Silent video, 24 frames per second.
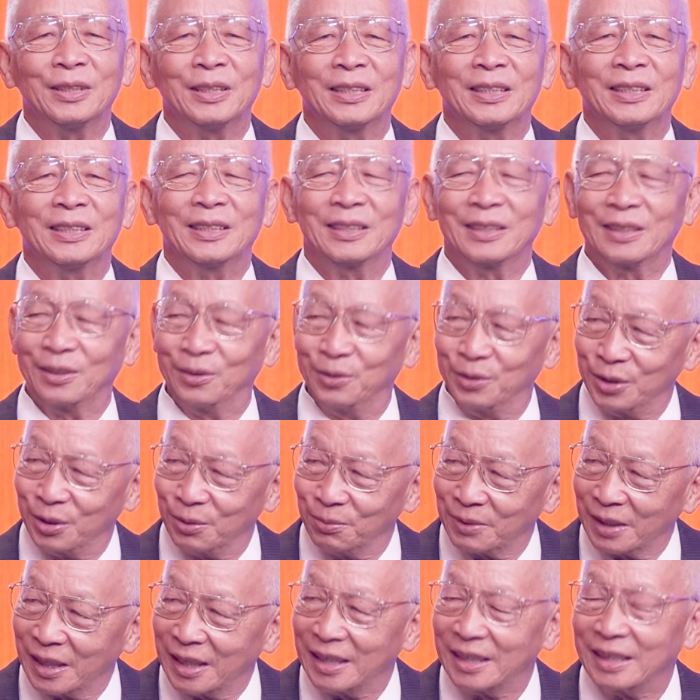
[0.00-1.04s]
à, của
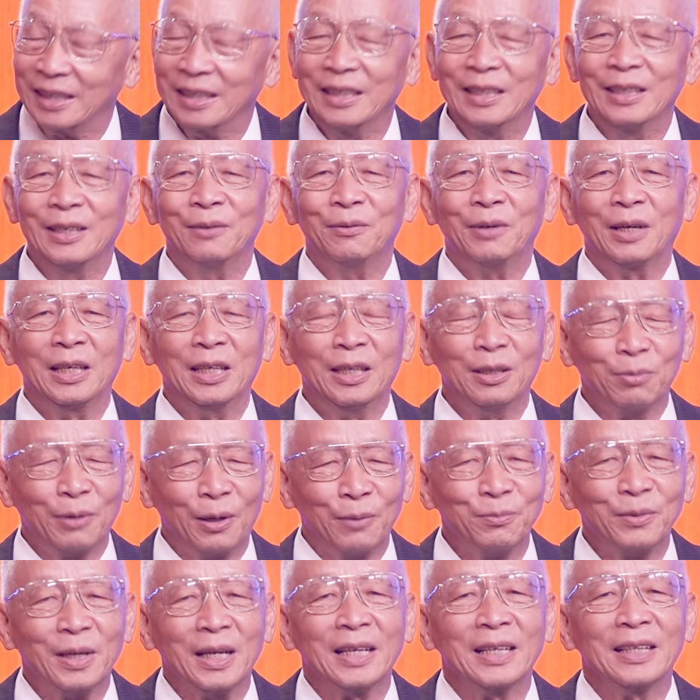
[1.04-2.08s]
chúng ta và hy
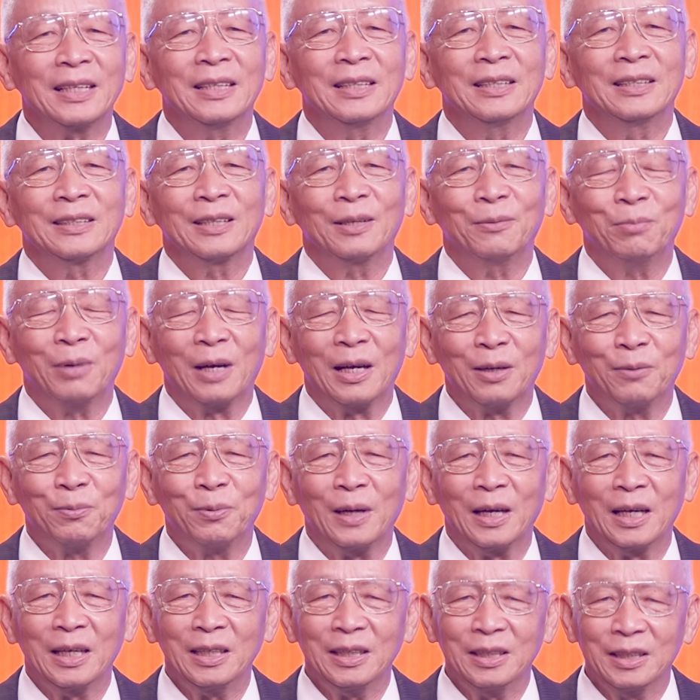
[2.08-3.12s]
vọng rằng đồng bào
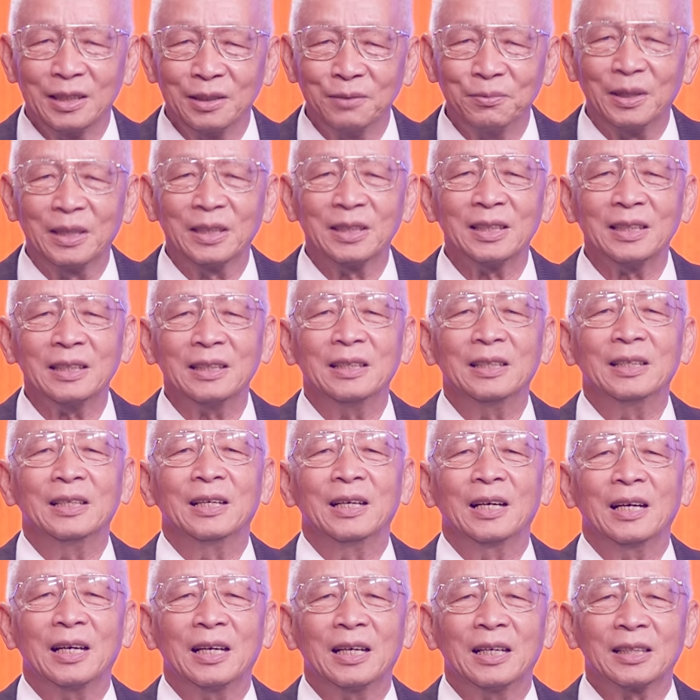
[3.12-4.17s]
phải giữ vững
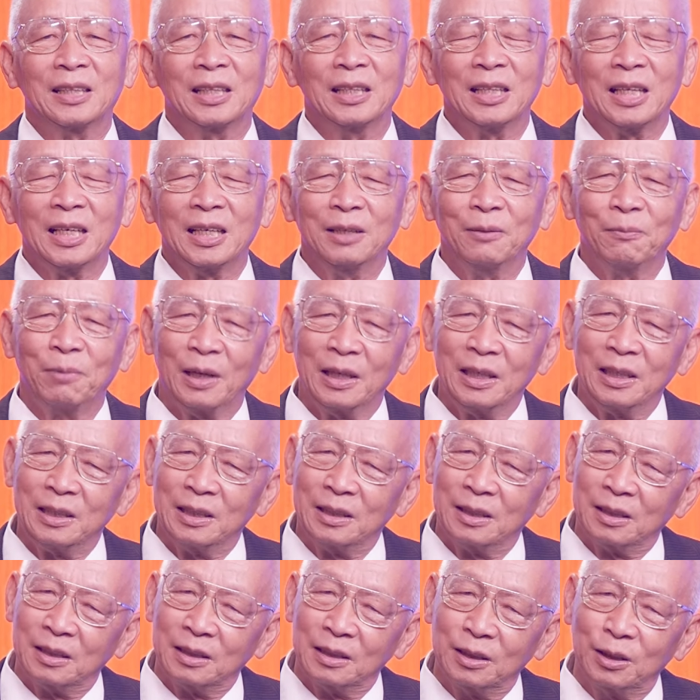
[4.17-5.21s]
à, tinh thần phải
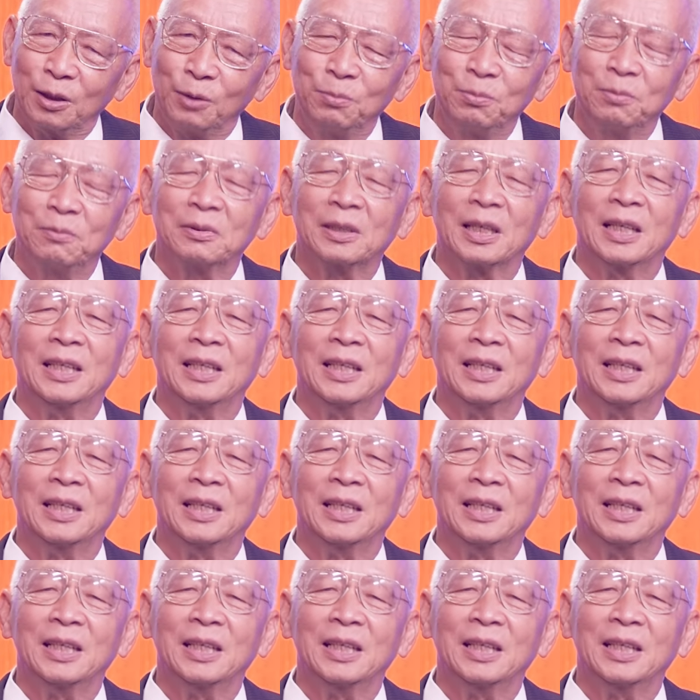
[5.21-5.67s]
dùng